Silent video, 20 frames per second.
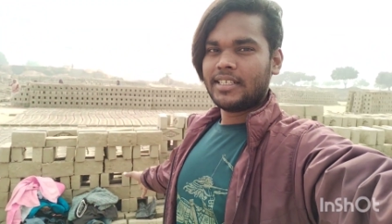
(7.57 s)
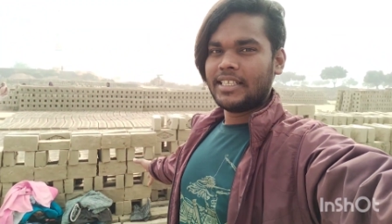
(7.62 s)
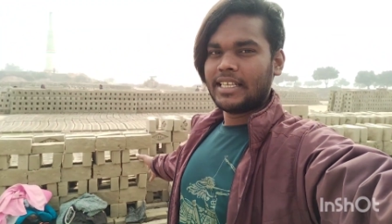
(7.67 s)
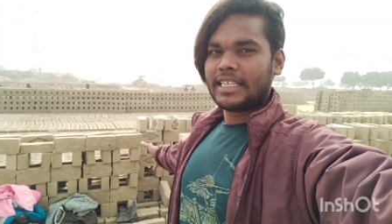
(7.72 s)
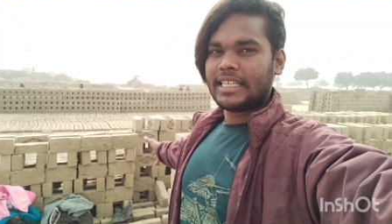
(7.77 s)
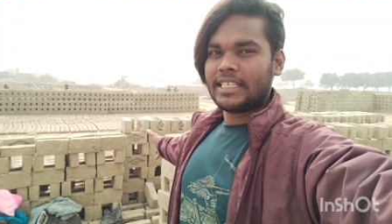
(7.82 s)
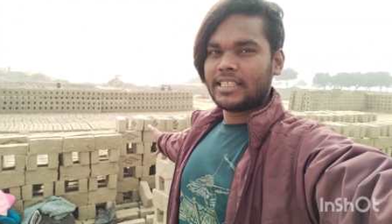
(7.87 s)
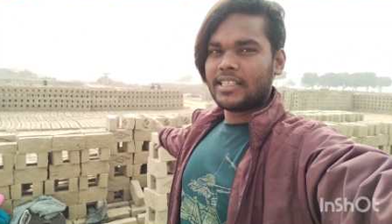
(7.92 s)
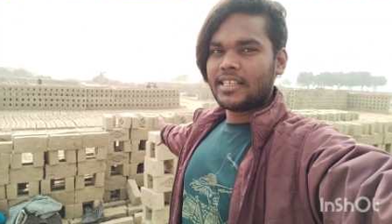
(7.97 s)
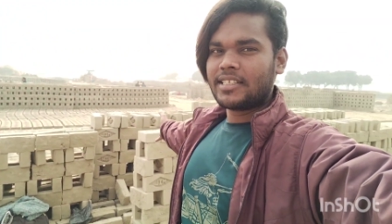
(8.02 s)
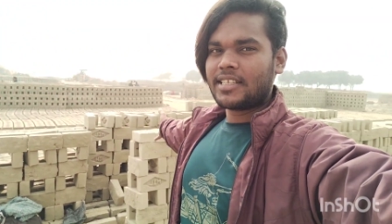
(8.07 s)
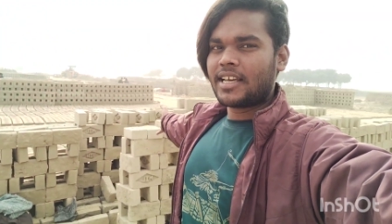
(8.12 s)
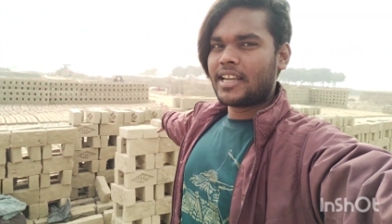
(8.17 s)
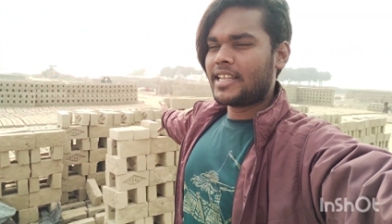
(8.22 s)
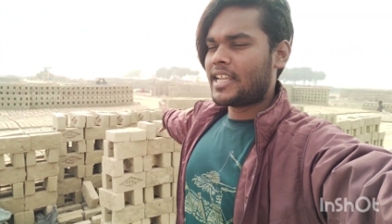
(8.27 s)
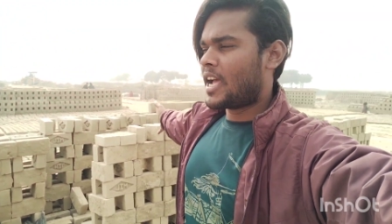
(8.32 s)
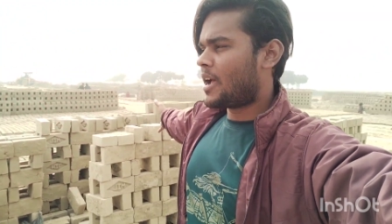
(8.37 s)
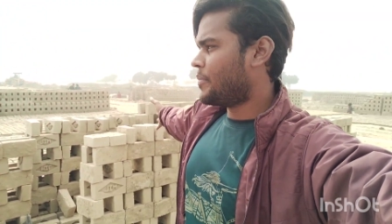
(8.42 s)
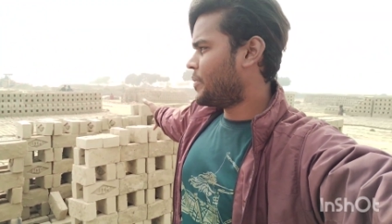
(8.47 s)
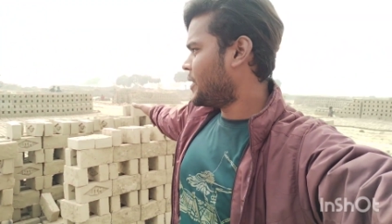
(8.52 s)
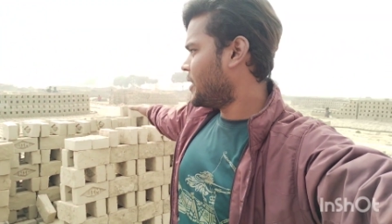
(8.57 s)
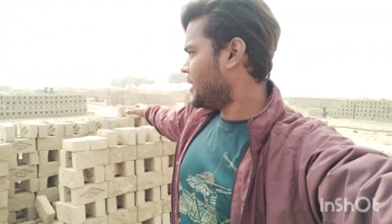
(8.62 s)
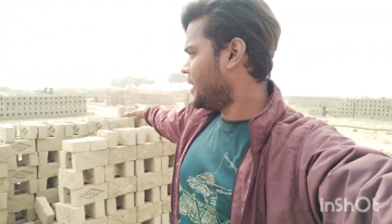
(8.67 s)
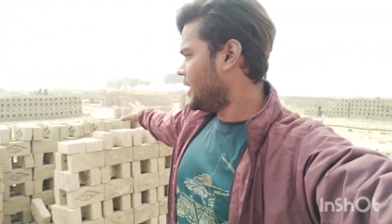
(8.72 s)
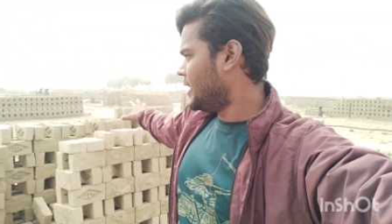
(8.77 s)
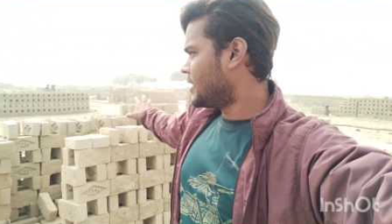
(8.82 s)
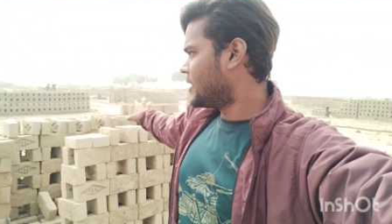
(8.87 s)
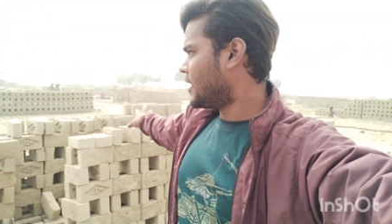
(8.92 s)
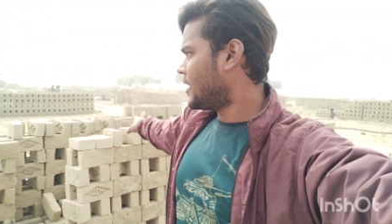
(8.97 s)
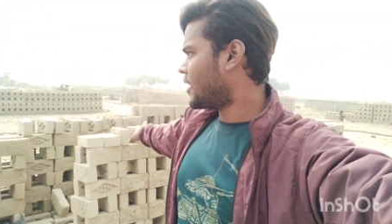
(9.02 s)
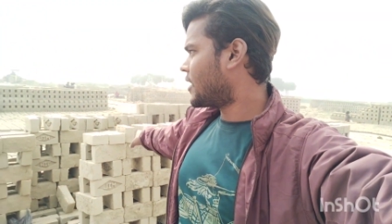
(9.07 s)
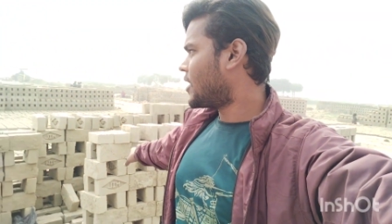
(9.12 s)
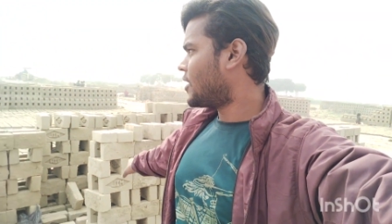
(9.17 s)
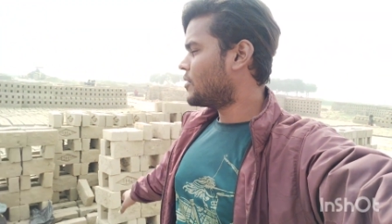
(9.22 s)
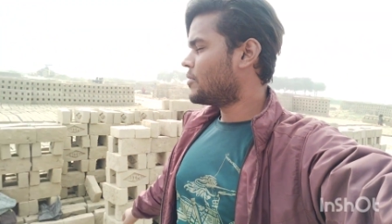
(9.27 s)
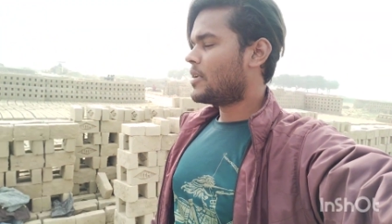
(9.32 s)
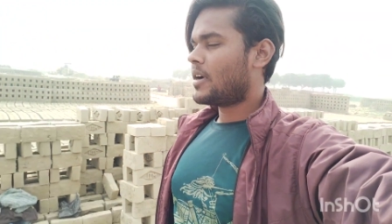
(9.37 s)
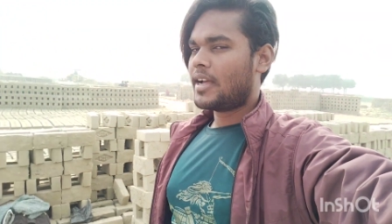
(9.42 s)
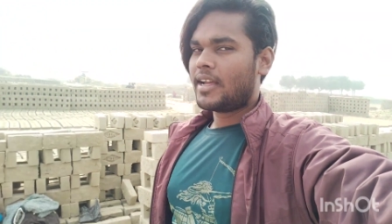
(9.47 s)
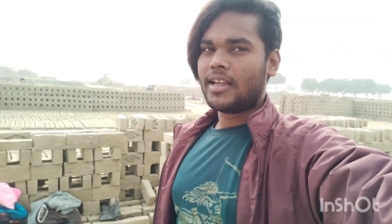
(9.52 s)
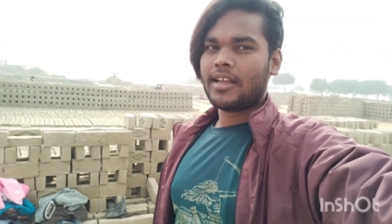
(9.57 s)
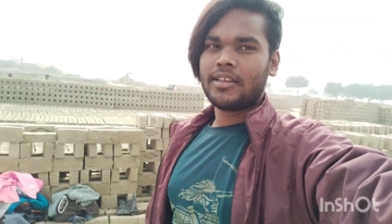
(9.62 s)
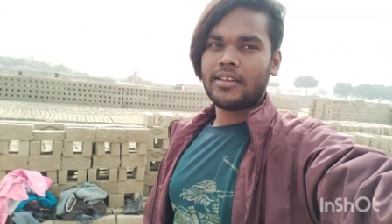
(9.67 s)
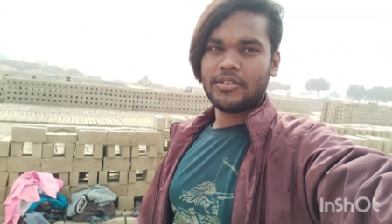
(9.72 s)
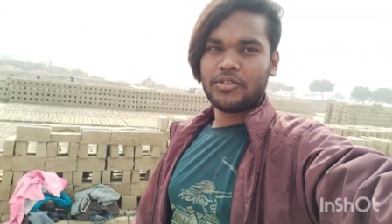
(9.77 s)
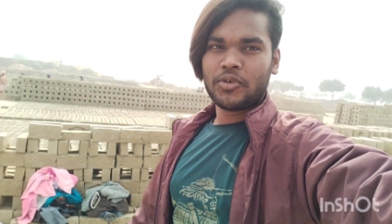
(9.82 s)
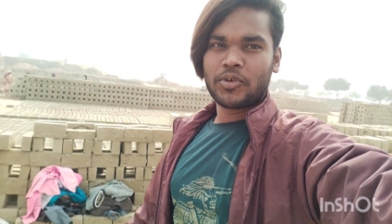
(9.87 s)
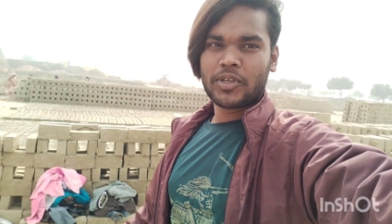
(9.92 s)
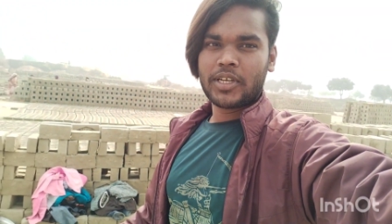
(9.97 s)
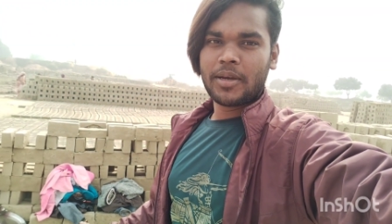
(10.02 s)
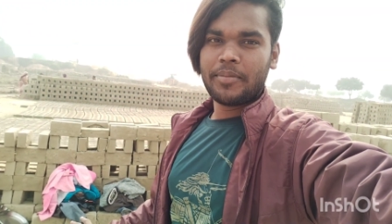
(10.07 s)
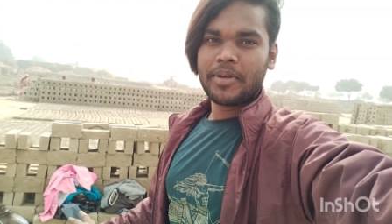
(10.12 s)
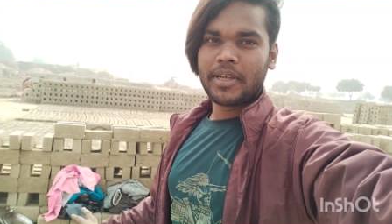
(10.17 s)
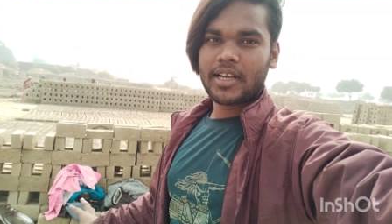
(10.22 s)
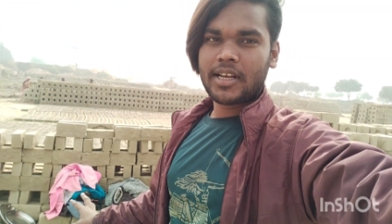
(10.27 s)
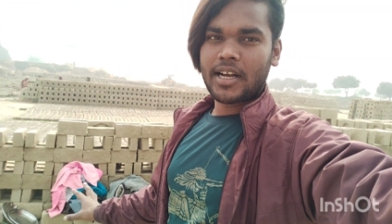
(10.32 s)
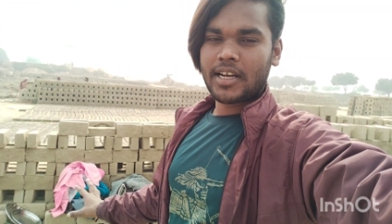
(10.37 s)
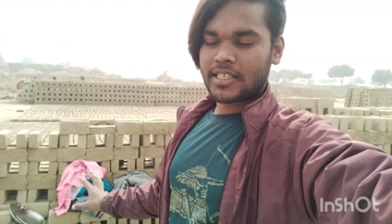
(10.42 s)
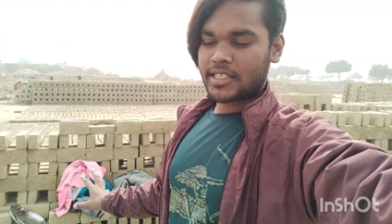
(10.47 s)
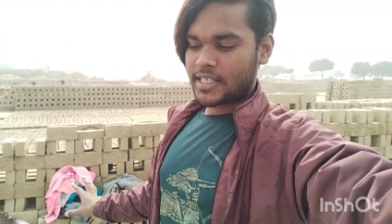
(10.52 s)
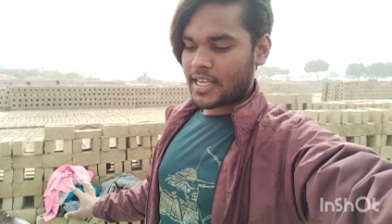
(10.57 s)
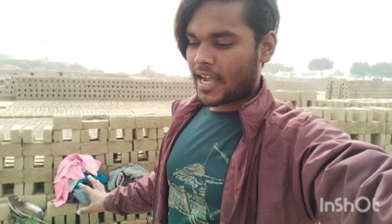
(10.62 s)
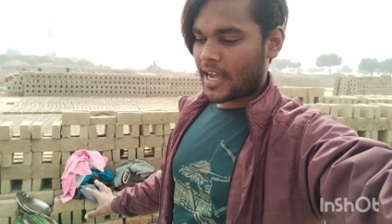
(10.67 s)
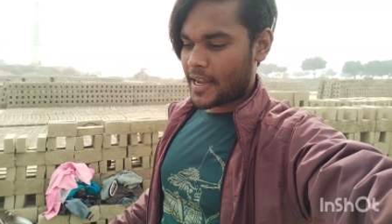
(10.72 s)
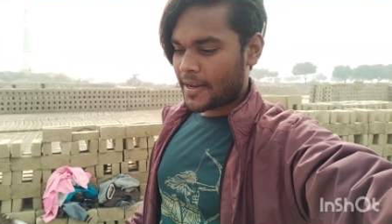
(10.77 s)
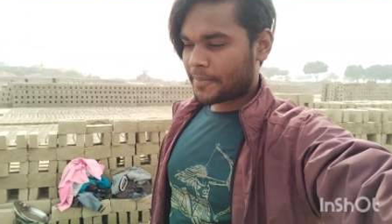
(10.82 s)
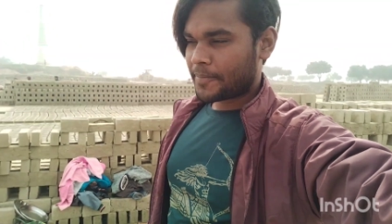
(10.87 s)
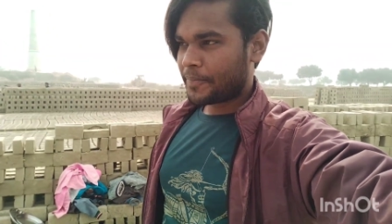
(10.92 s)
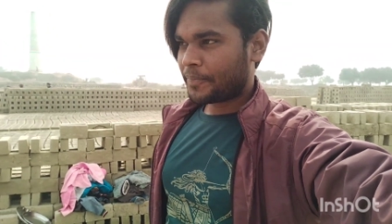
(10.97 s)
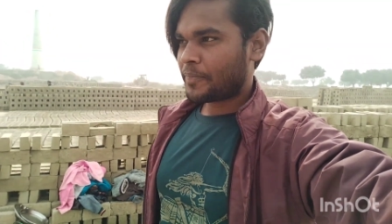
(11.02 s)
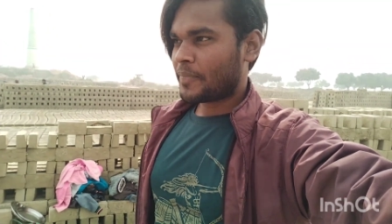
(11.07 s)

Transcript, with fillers: ये कितने सारे यहाँ पे ईंट लगा हुआ है जो कि अभी कच्चा है